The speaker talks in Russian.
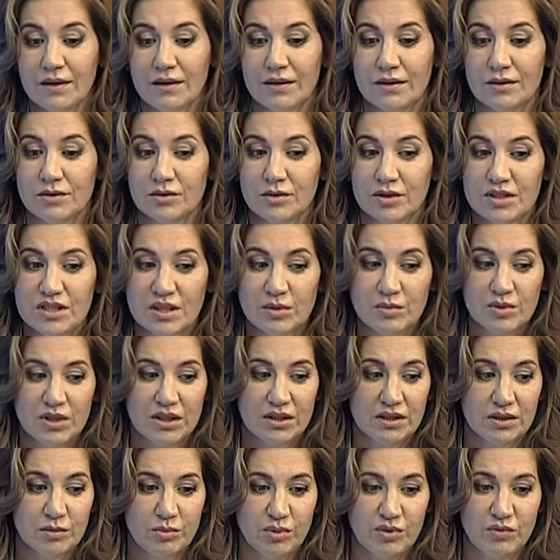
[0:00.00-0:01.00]
На самом
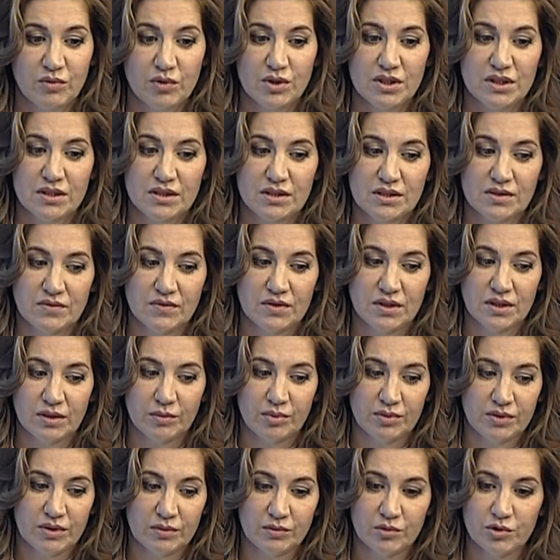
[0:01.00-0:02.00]
деле не привозят действительно
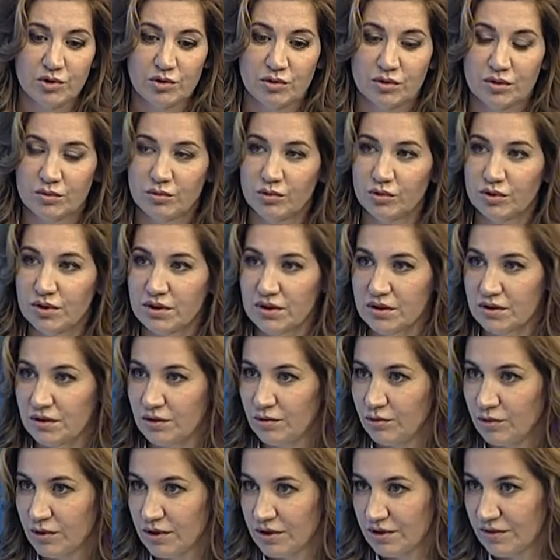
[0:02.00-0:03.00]
потому, что работы эти
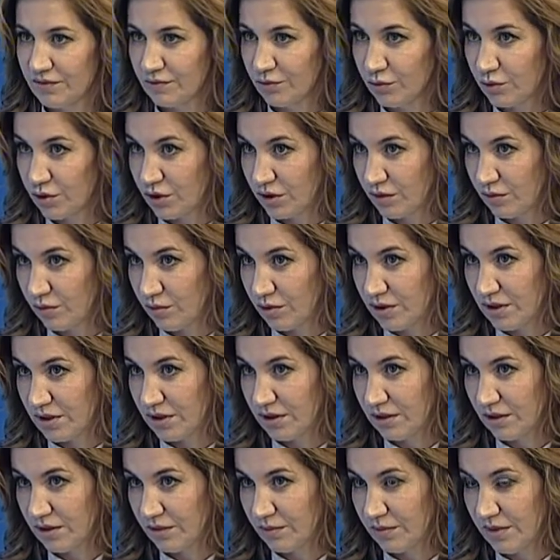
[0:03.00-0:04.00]
находятся в лучших
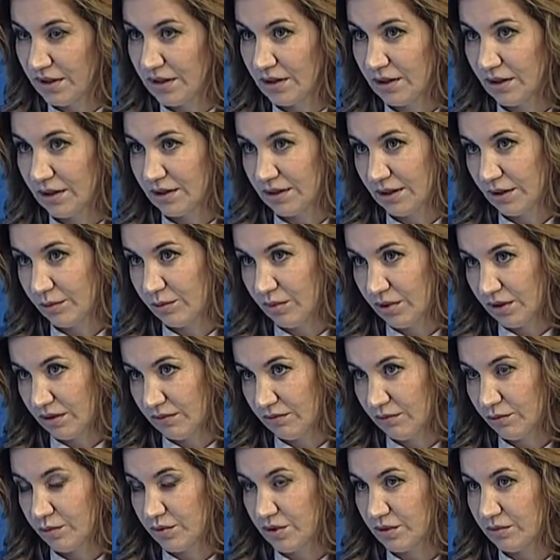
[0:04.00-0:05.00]
музеях мира, и нам
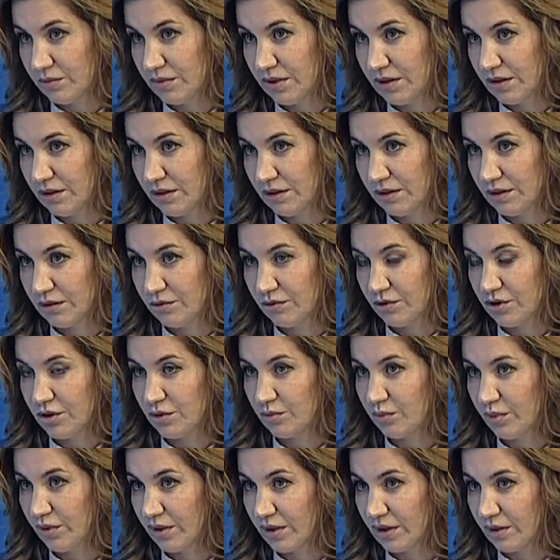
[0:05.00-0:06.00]
они, в общем, не, не
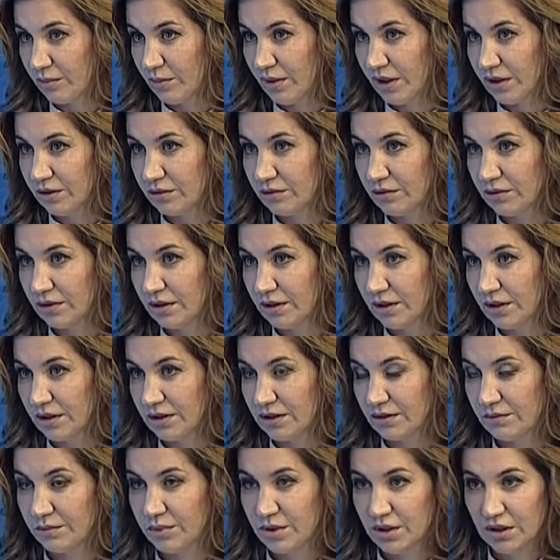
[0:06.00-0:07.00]
очень по карману, и
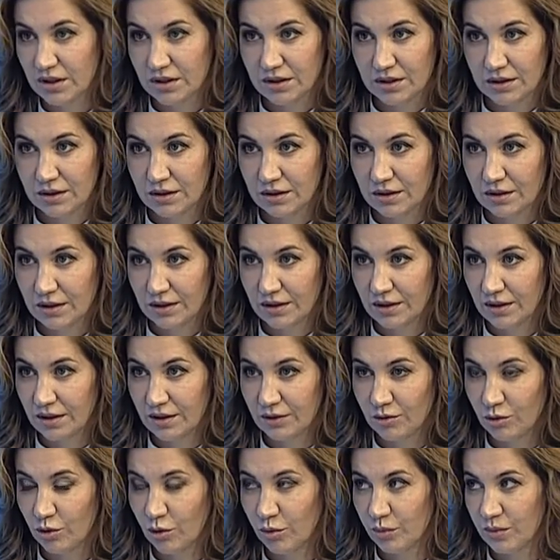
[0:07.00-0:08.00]
это вообще
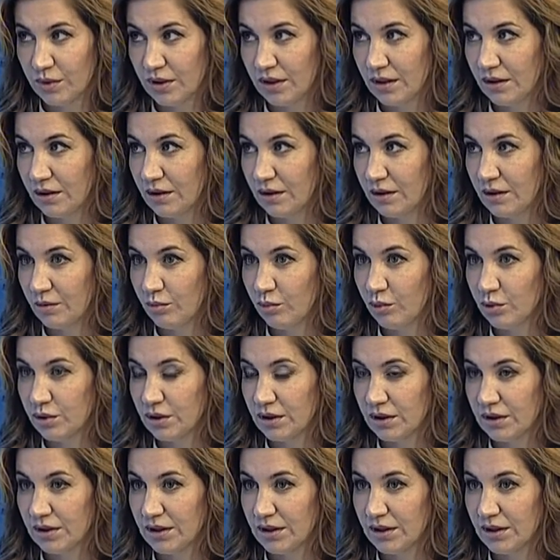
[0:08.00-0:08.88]
огромная работа,